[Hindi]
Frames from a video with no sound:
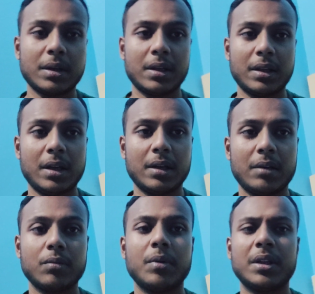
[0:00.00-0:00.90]
करते आगे
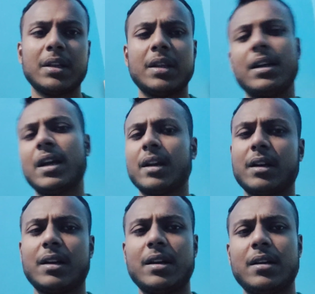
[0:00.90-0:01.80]
आपको बताते हैं क्या क्या
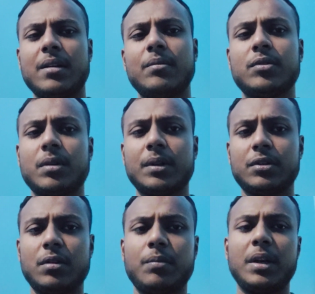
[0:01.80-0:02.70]
करना है अभी उसके बाद
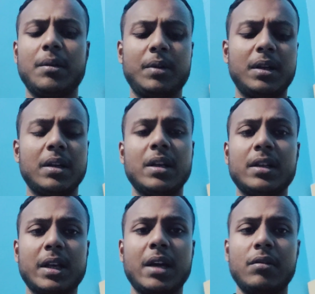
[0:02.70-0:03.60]
जॉब के लिए भी निकलना
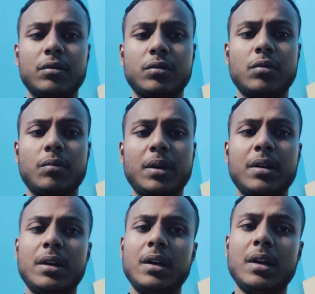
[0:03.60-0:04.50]
है तैयार हो चुका हूँ मैं
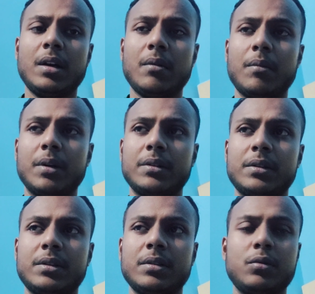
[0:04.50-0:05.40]

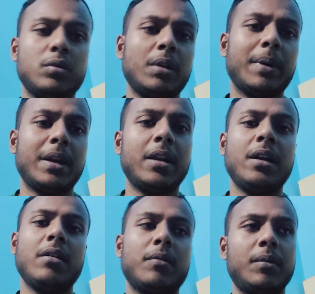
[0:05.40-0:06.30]
बस जूते पहनने
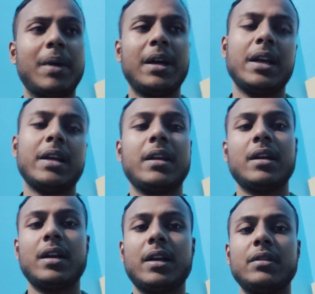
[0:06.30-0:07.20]
और फिर बैग लेके
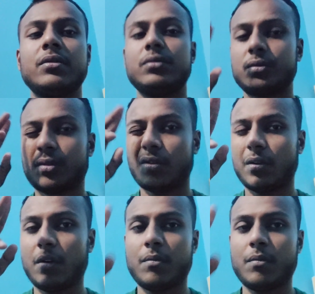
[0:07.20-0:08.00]
निकलना